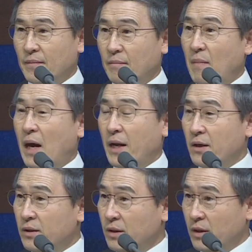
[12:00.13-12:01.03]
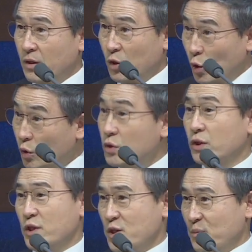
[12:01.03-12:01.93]
말에는 능력이
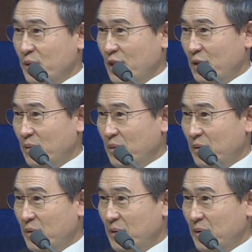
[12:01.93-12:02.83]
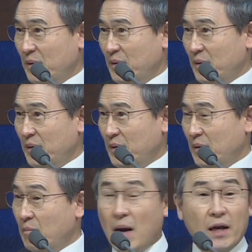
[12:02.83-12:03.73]
있습니다.
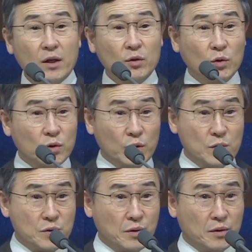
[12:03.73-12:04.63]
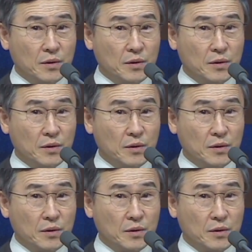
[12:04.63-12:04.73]
말에는 능력이 있어요.